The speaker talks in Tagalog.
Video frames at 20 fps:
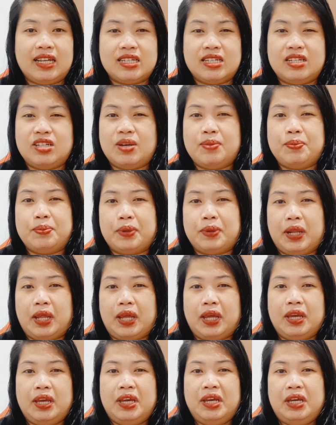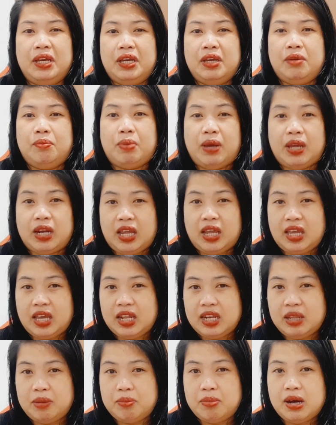Kasi syempre, pera
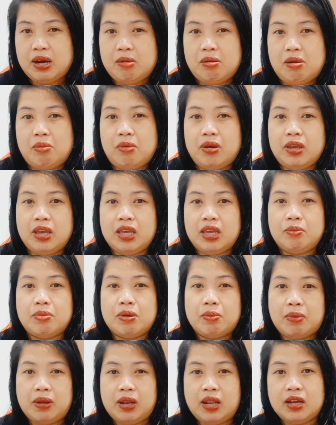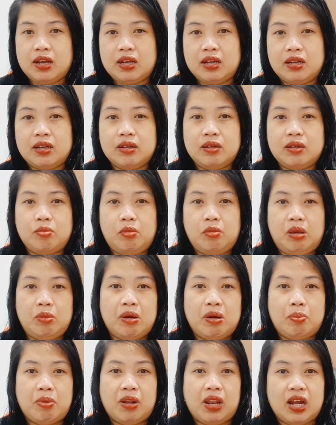yan eh. Baka mamaya iba palang,
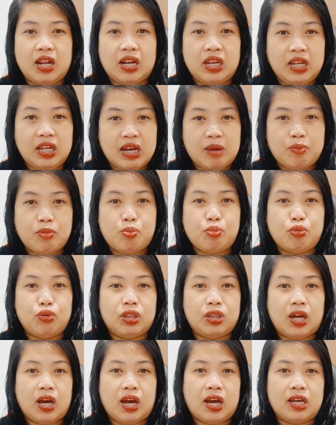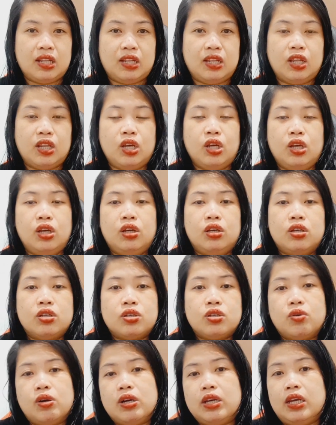iba palang link ang pupuntahan.
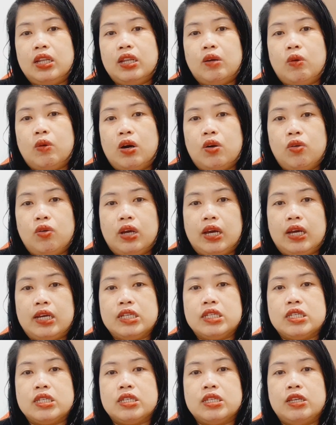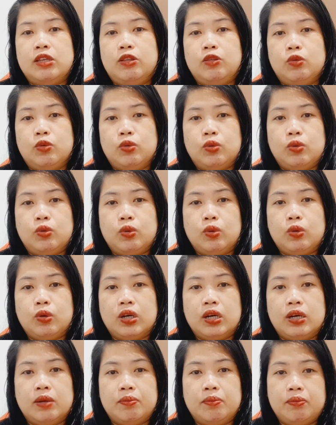So, ang ginawa ko guys, nung
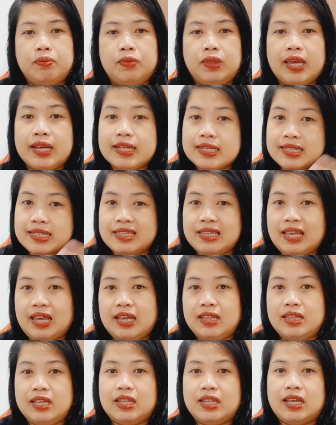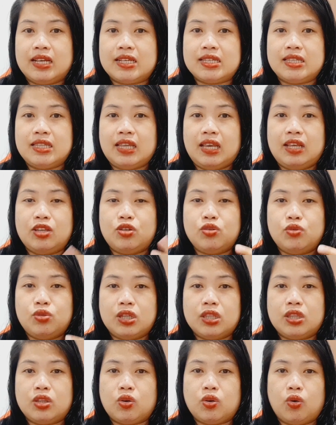um, next day, the next day,
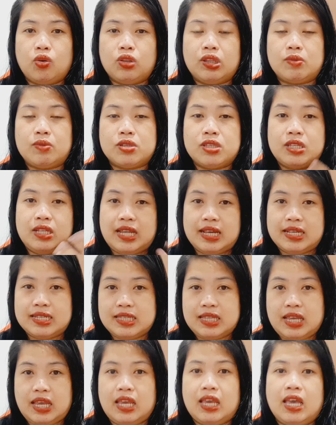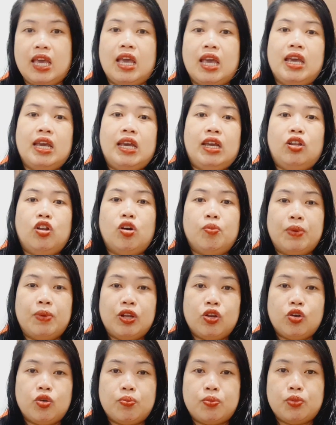Judith ko, tapos the next day,
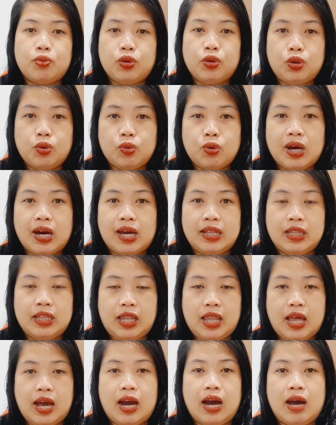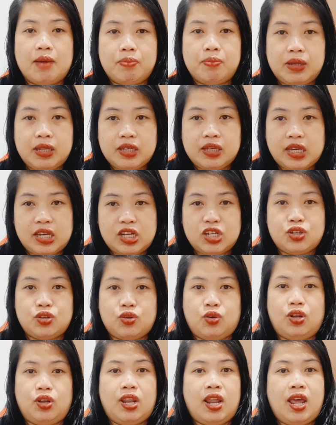inopen ko po yung kanilang
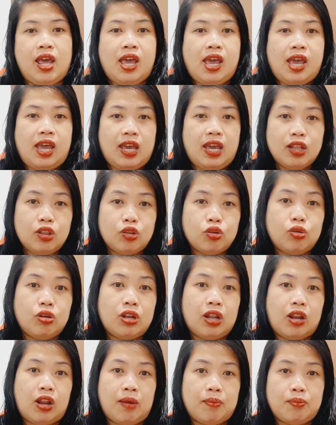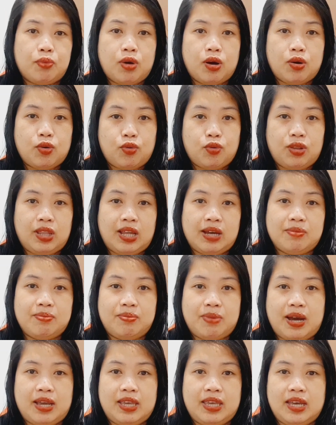application. And doon na lang po ako
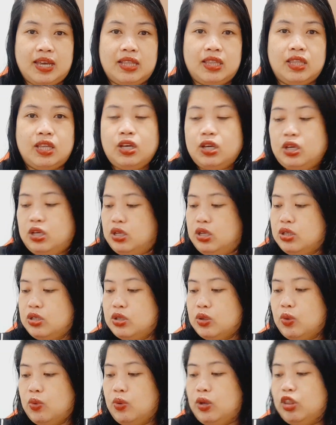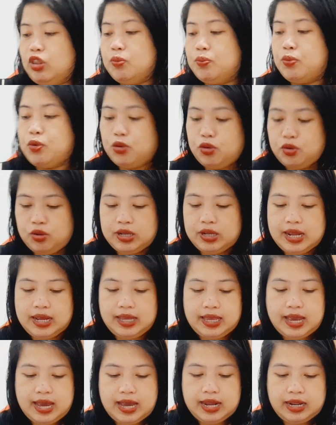nagbayad. So, ito po yung
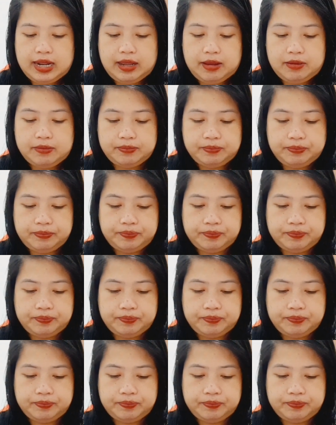nangyari.